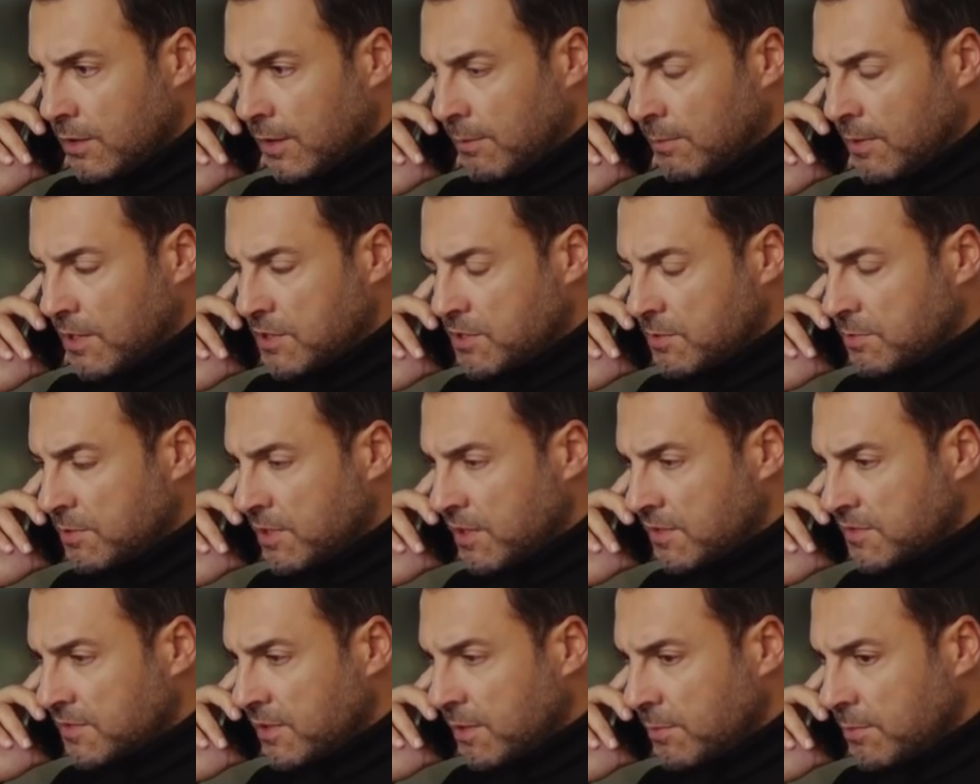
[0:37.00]
Ya bence
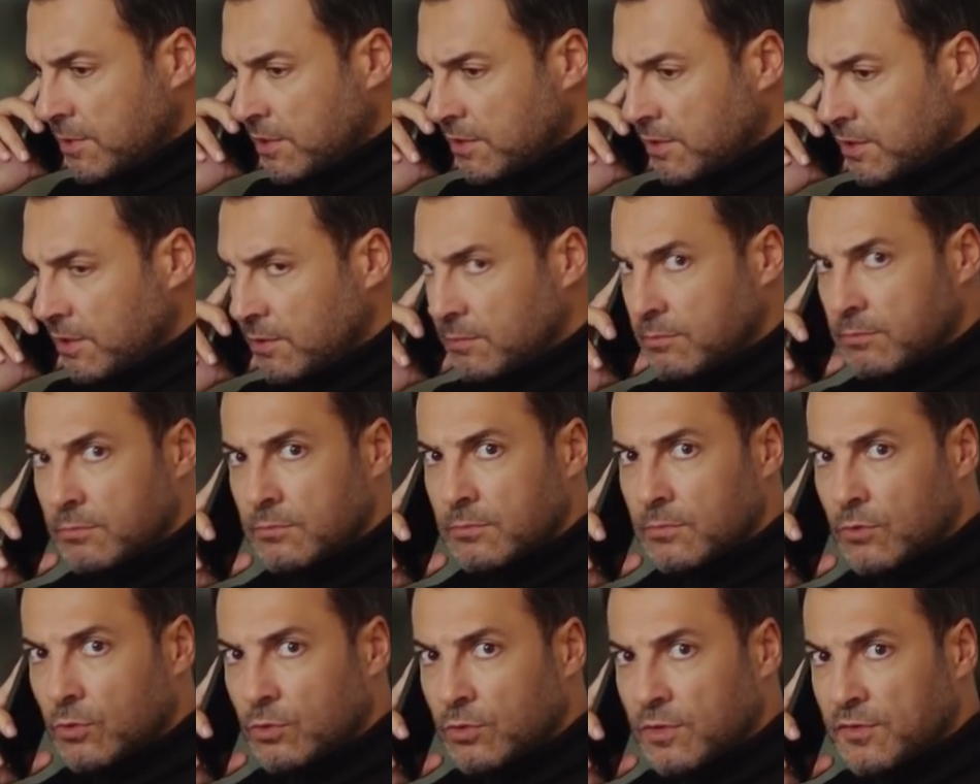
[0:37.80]
biraz daha
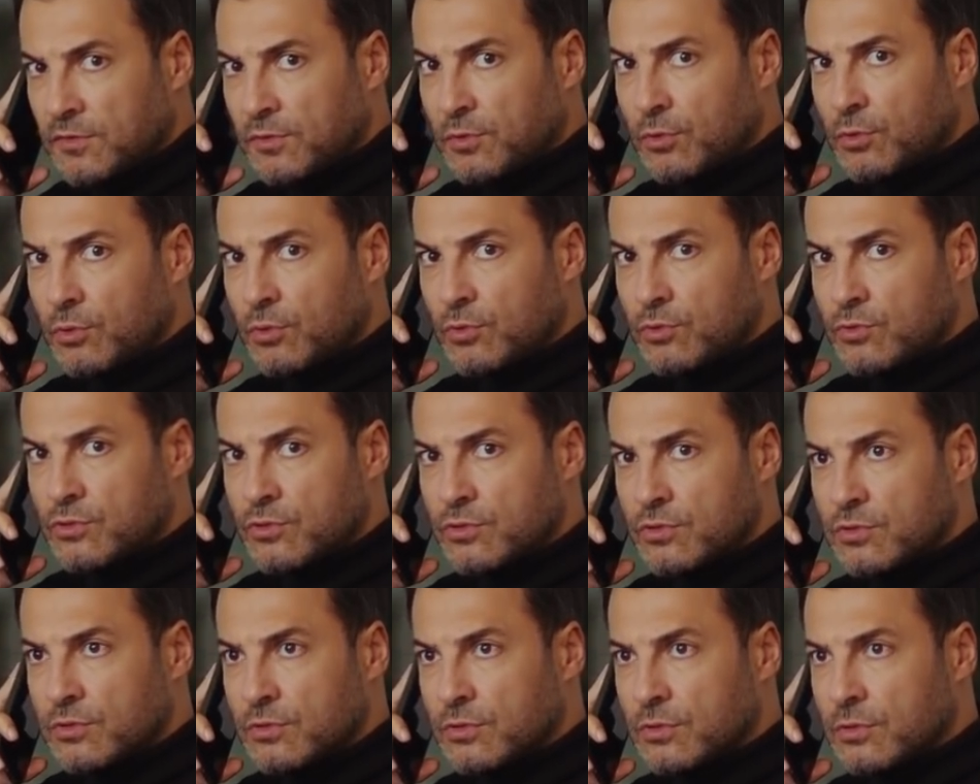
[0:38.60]
bekleyelim. Ondan sonra
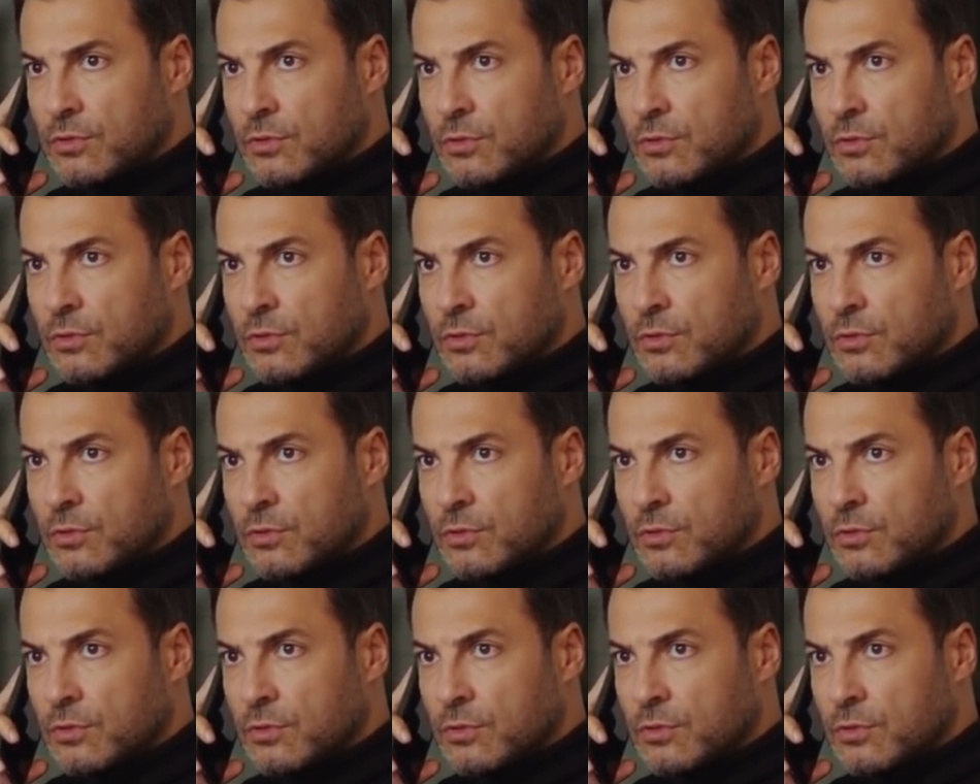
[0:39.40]
konuşuruz.